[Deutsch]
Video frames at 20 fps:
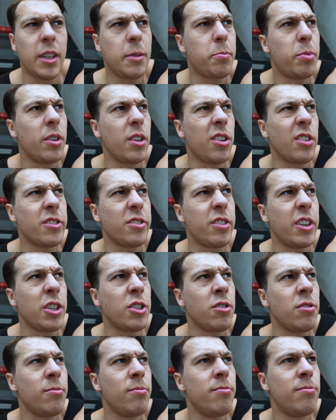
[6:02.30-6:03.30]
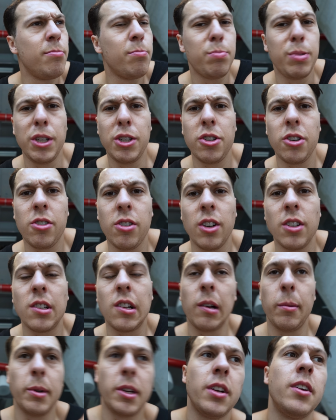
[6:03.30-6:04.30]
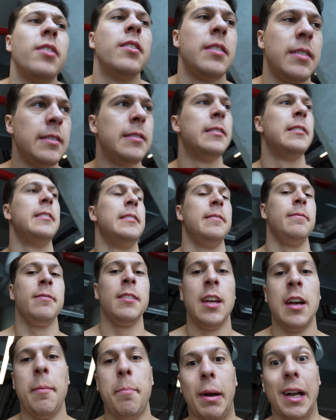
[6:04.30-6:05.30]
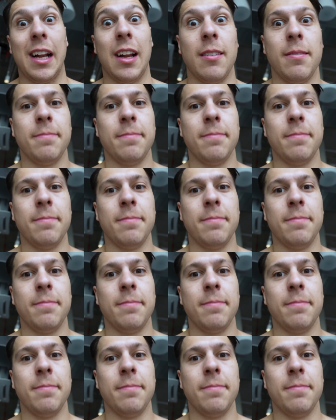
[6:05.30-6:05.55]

nicht Concentration, Feature Curse, glaube ich. Ballern.